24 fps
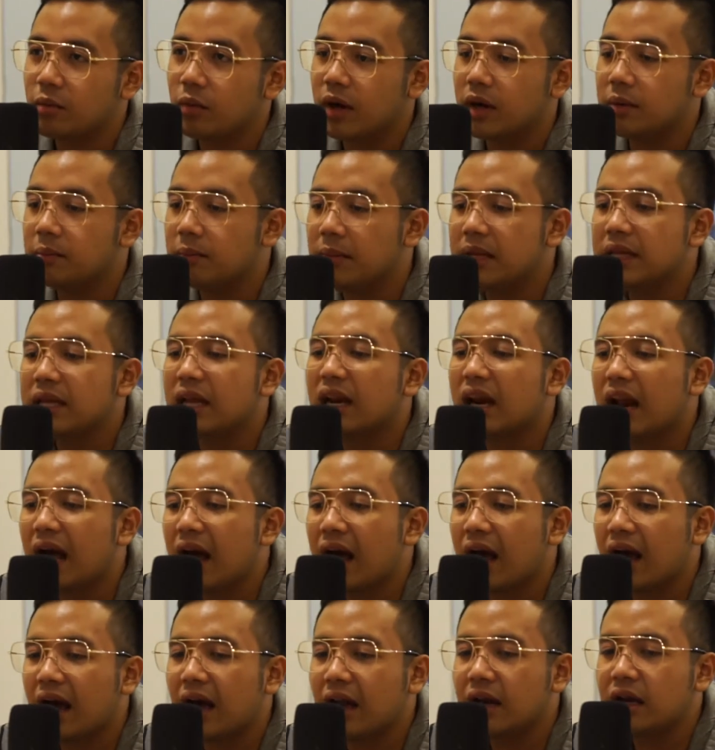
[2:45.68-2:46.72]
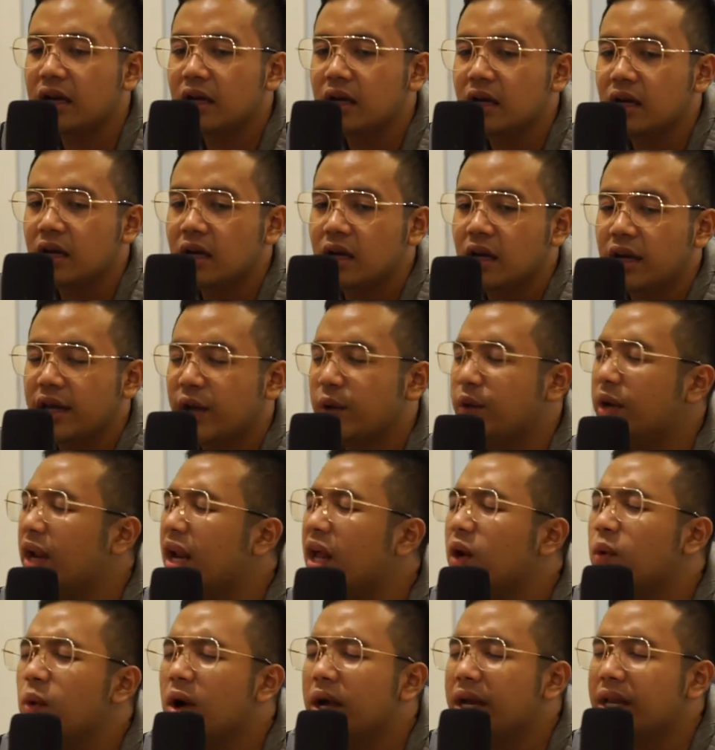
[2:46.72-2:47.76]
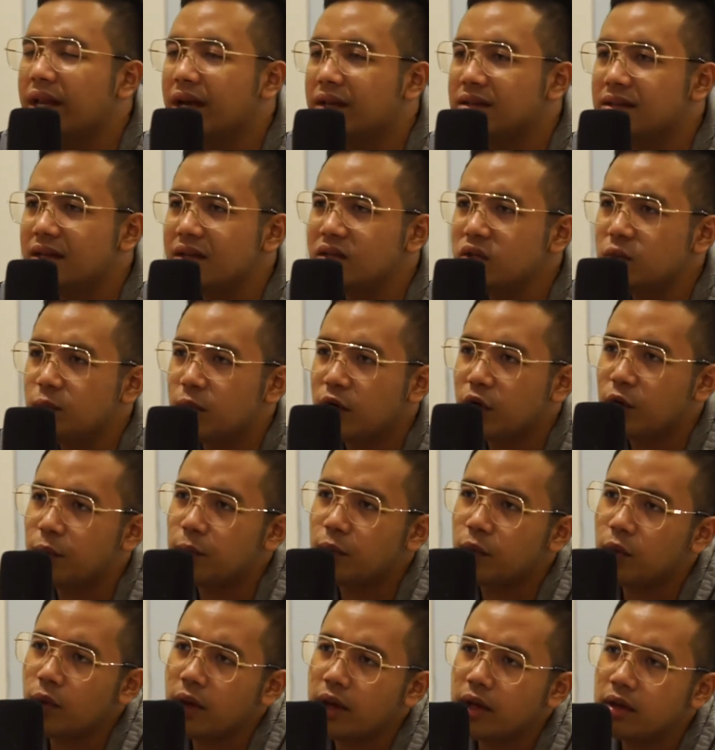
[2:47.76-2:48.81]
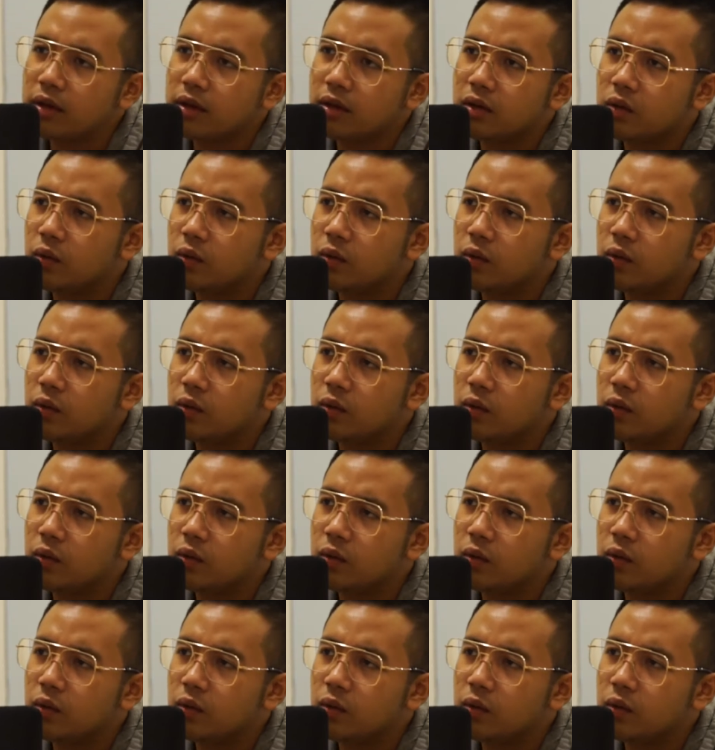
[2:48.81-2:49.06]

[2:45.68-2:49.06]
ya bukan hmm. menyerah akan ya udahlah gue gini aja lah seumur hidup gue